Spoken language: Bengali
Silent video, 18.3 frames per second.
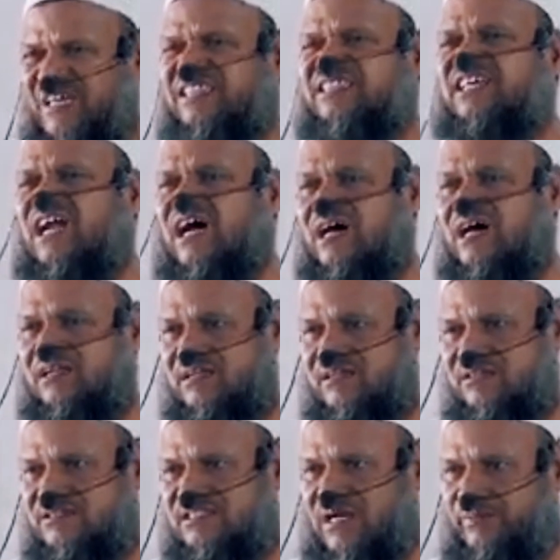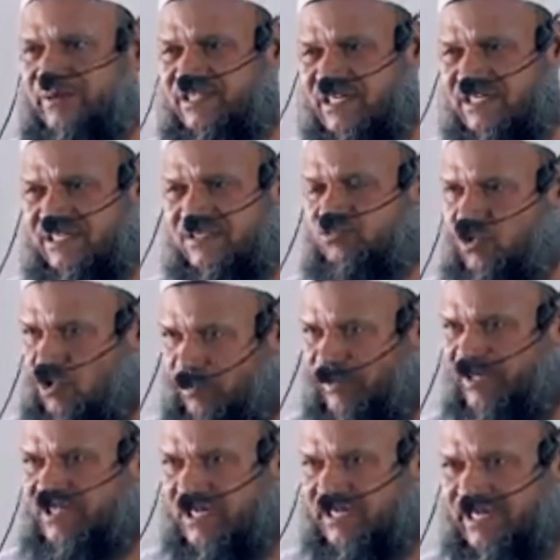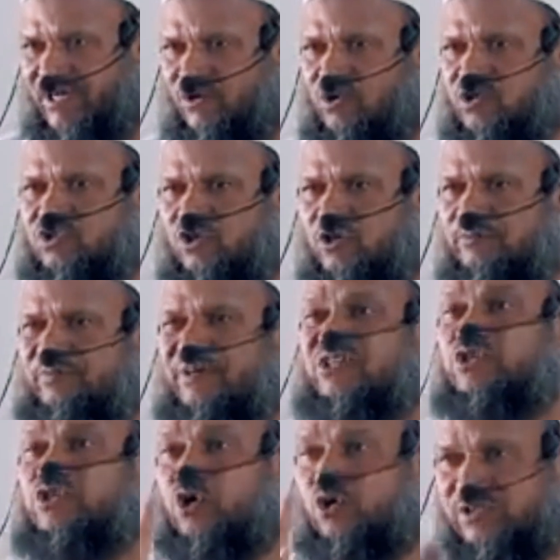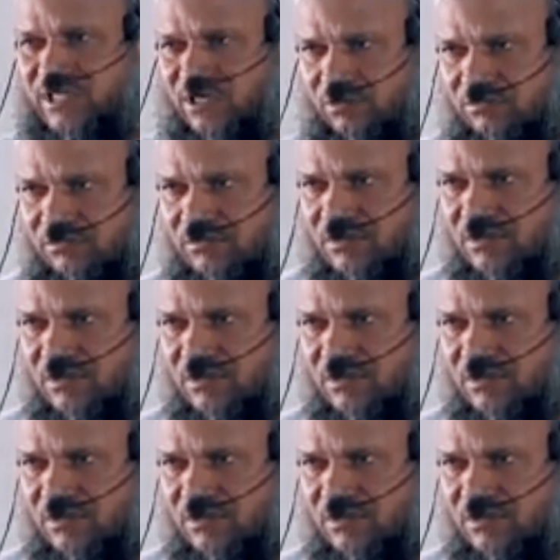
বিত্রাণ তবে তাকে তবে তাকে গোসল বিজোড় দাও